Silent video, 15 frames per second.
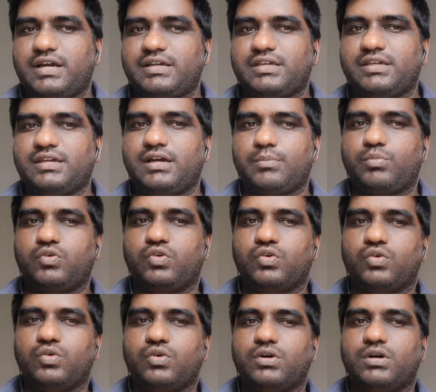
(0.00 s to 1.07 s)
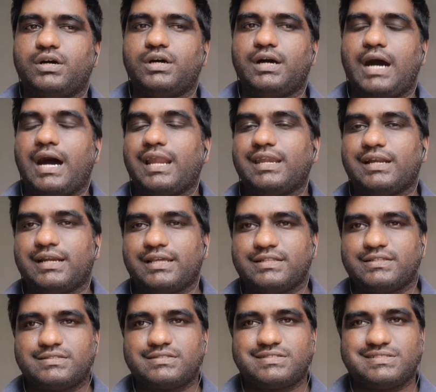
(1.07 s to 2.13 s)
आके आपको
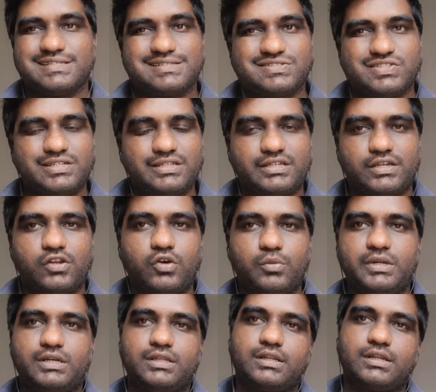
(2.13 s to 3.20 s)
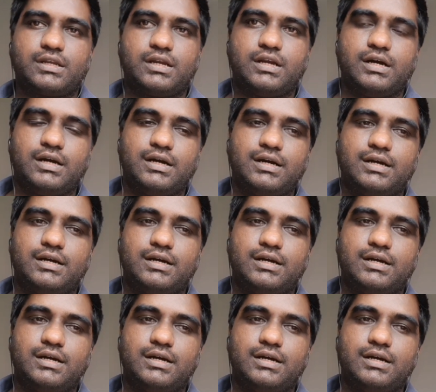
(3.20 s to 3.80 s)
116 किलोमीटर का